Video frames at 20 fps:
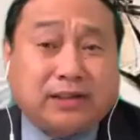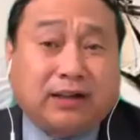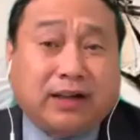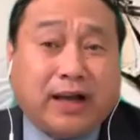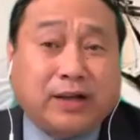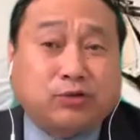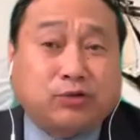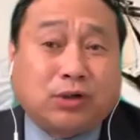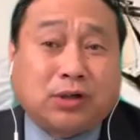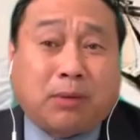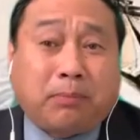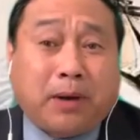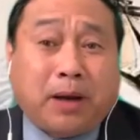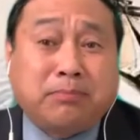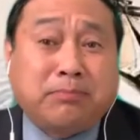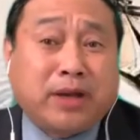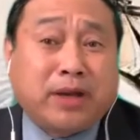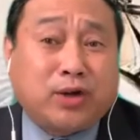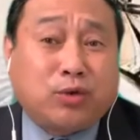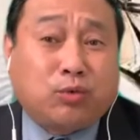上来说呢，把
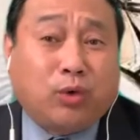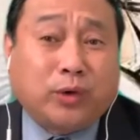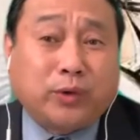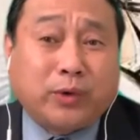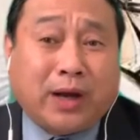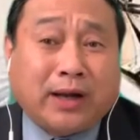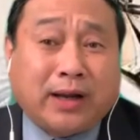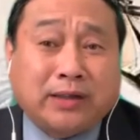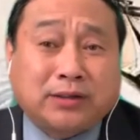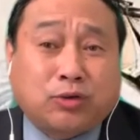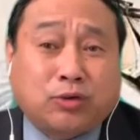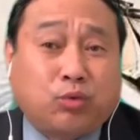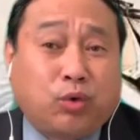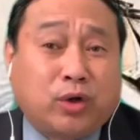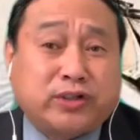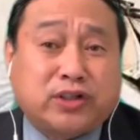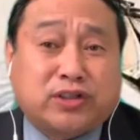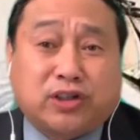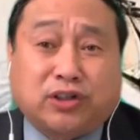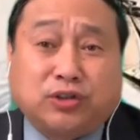美国原来的国
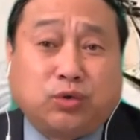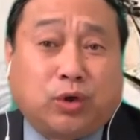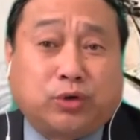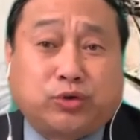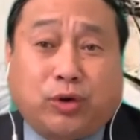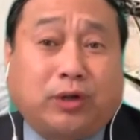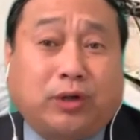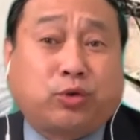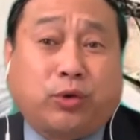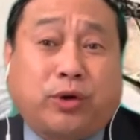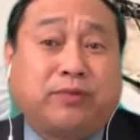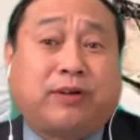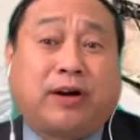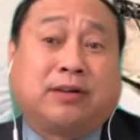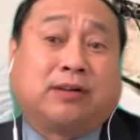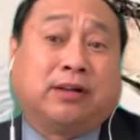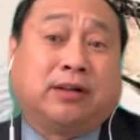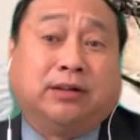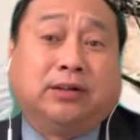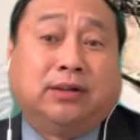际承诺全推翻
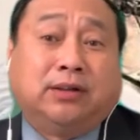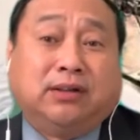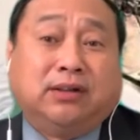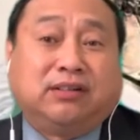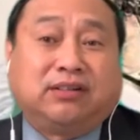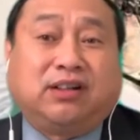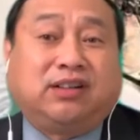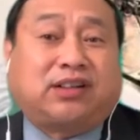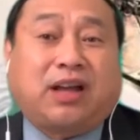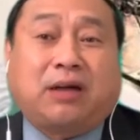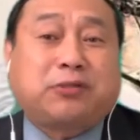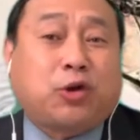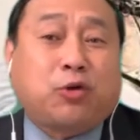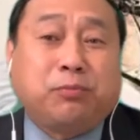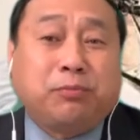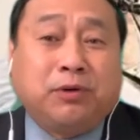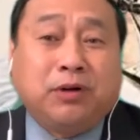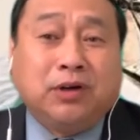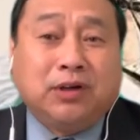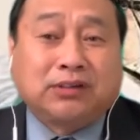了。他都
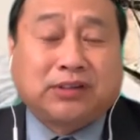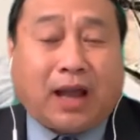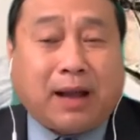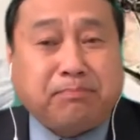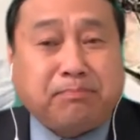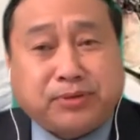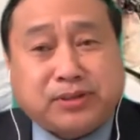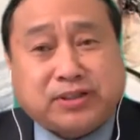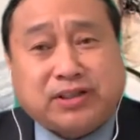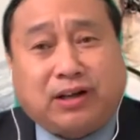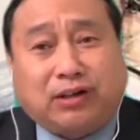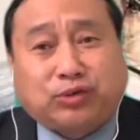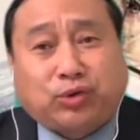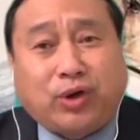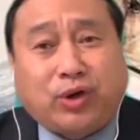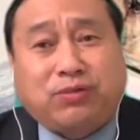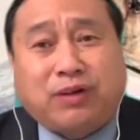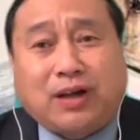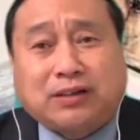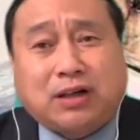他不是想
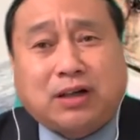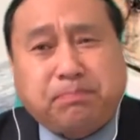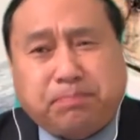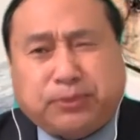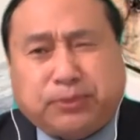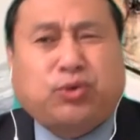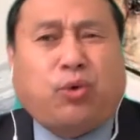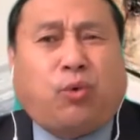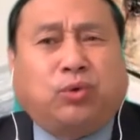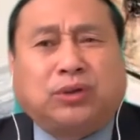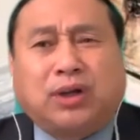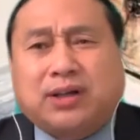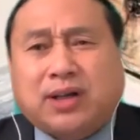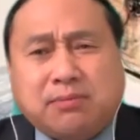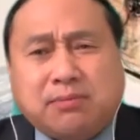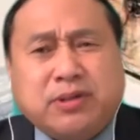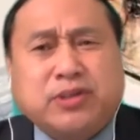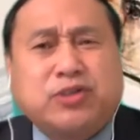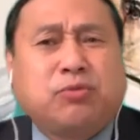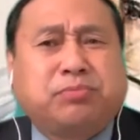推翻，他是不懂的，
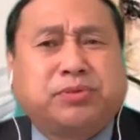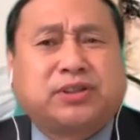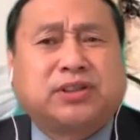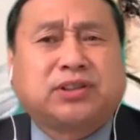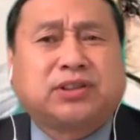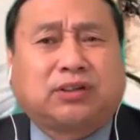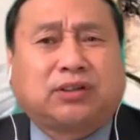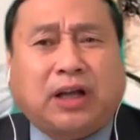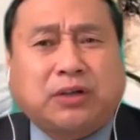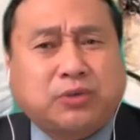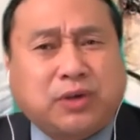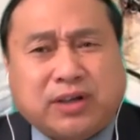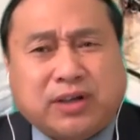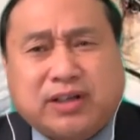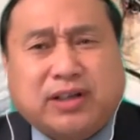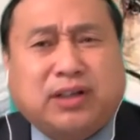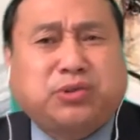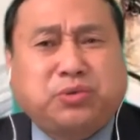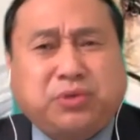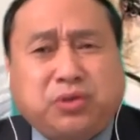根本就不知道。他觉得那
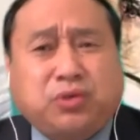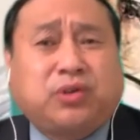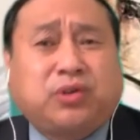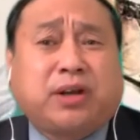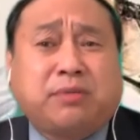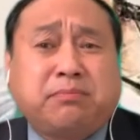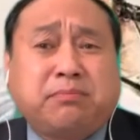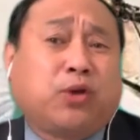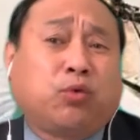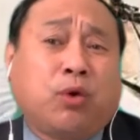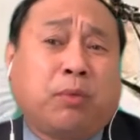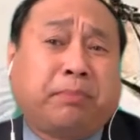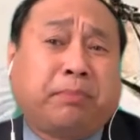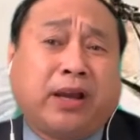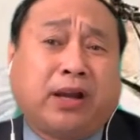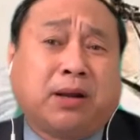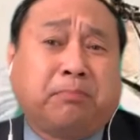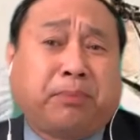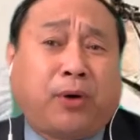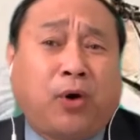些东西就是给美国背
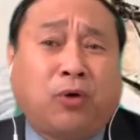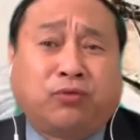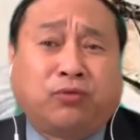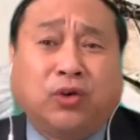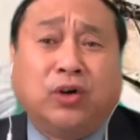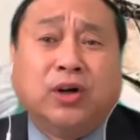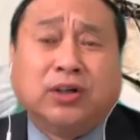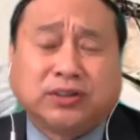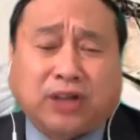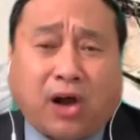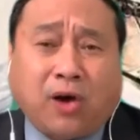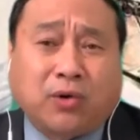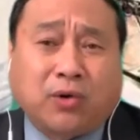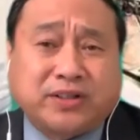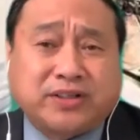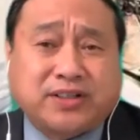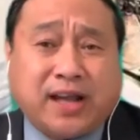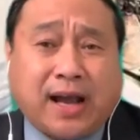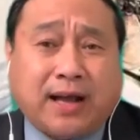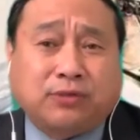了包袱，套了
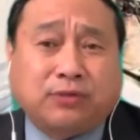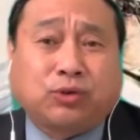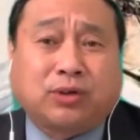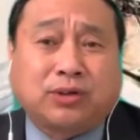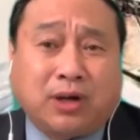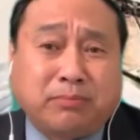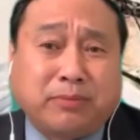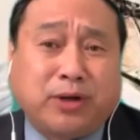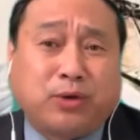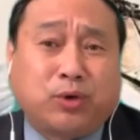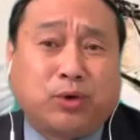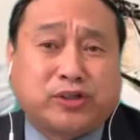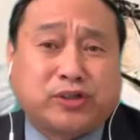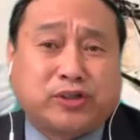枷锁，让美国